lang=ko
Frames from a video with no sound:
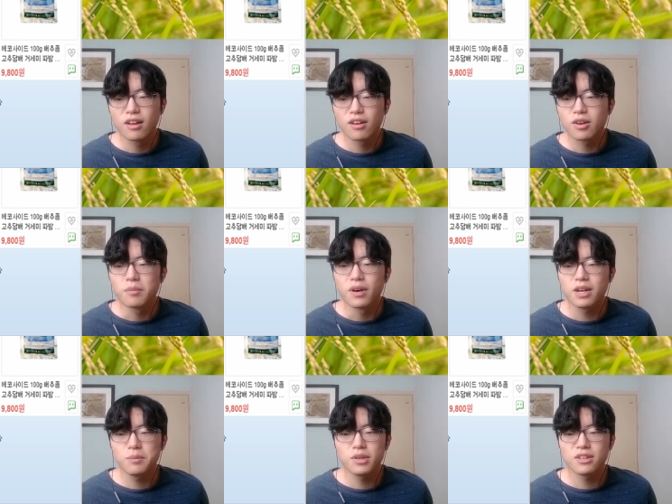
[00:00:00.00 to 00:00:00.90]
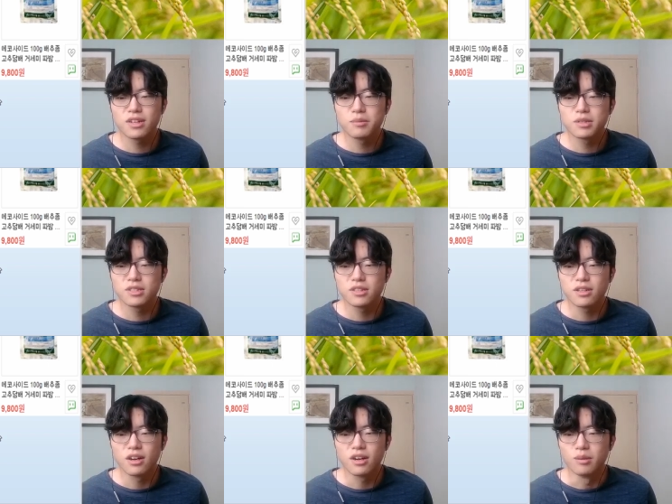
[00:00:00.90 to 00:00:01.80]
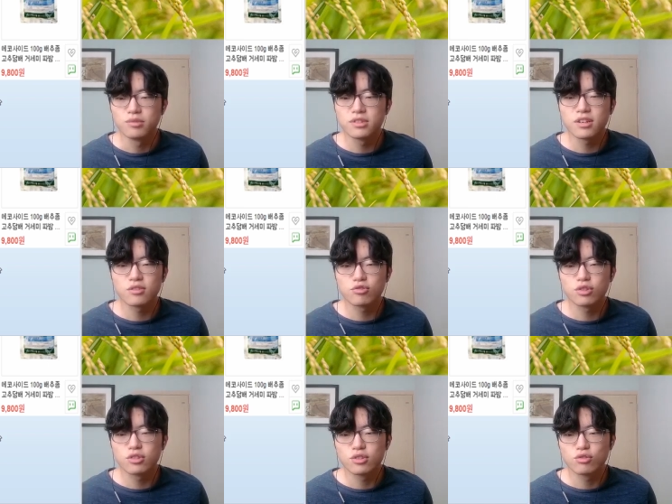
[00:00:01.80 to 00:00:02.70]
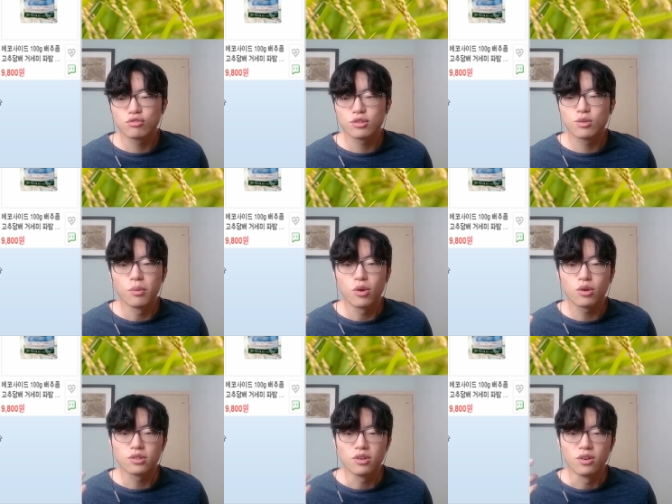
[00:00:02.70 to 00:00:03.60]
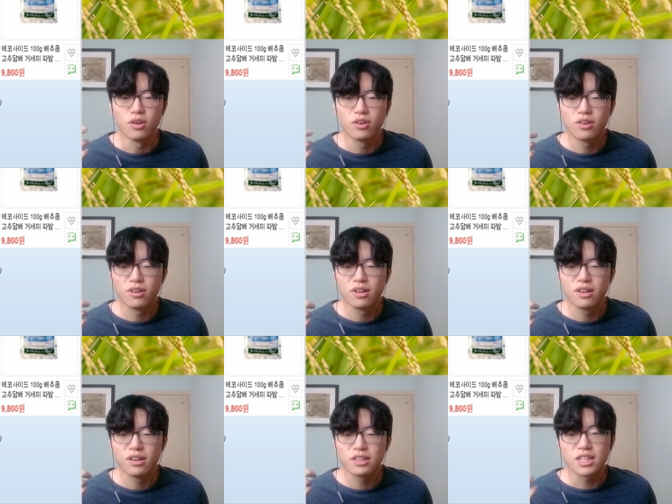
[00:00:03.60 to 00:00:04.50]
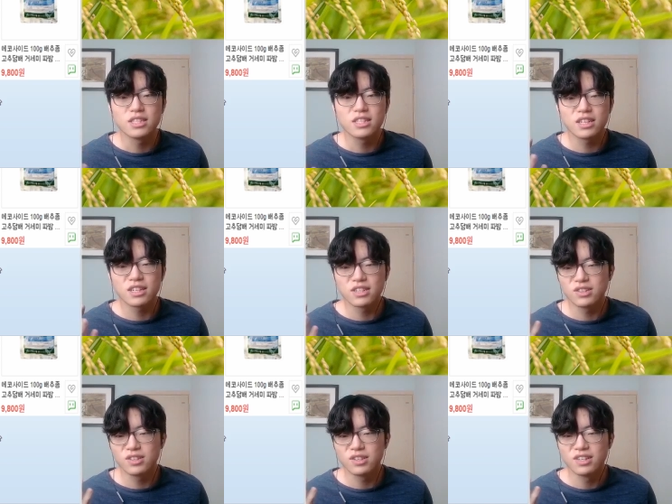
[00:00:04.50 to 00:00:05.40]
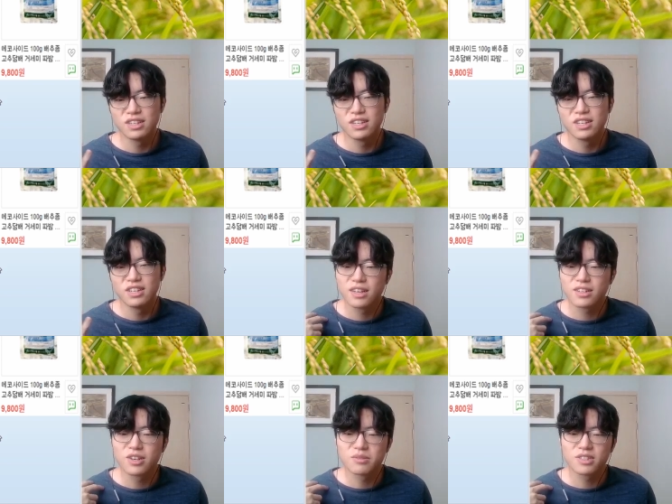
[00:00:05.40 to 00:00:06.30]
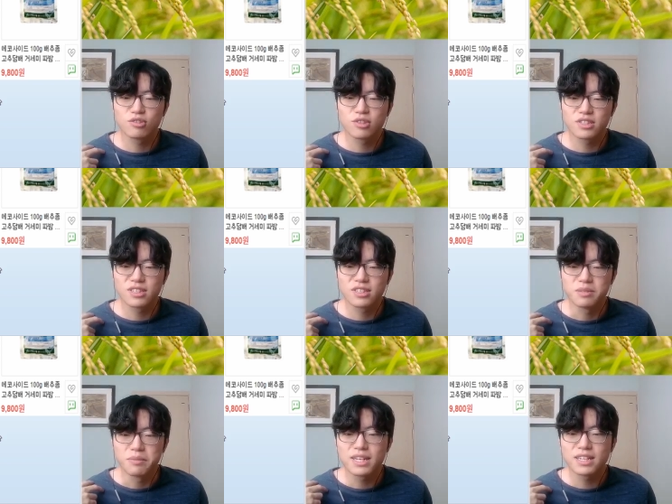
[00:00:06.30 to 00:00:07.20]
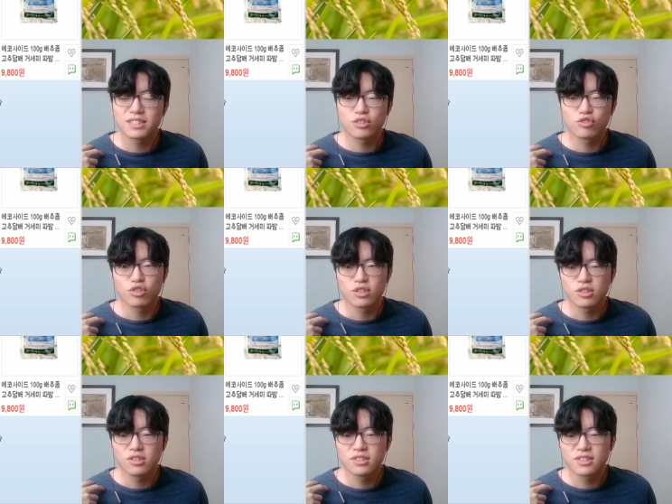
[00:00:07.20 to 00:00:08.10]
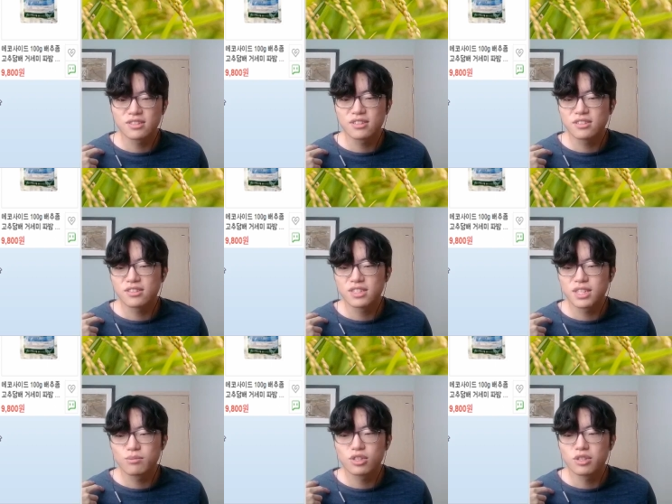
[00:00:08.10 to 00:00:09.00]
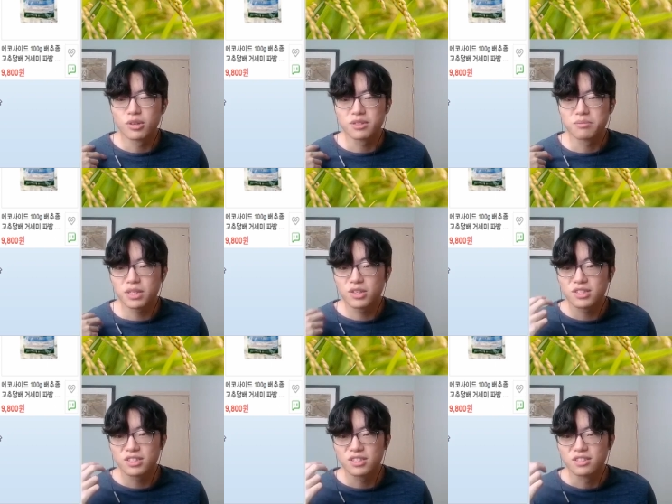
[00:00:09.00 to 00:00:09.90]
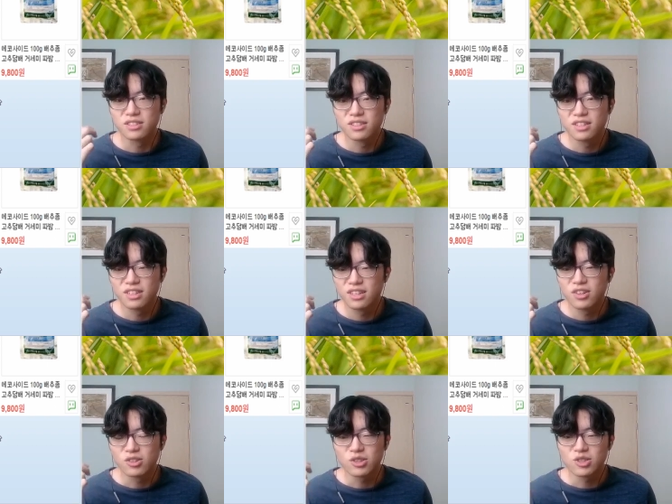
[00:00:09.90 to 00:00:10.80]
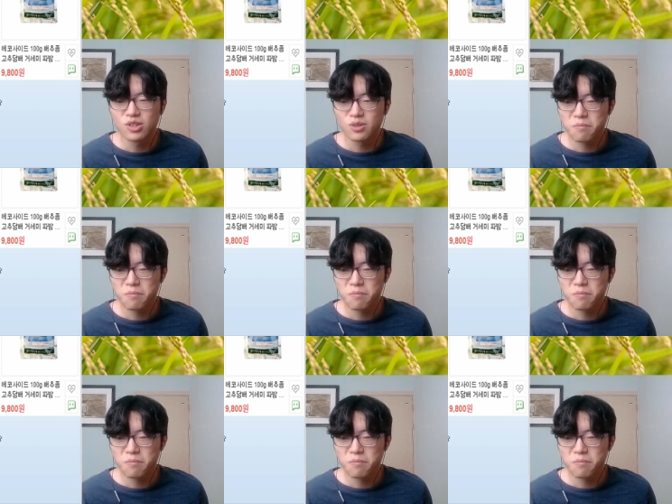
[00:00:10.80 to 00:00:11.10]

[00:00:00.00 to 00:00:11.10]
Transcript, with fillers: 그럼 할머니 할아버지가 불쌍한 두더지를 죽이고 먹어서 잔인한가요? 그럼 그 두더지를 매일같이 죽여서 생산해낸 식물을 먹는 비건들은 어떻죠?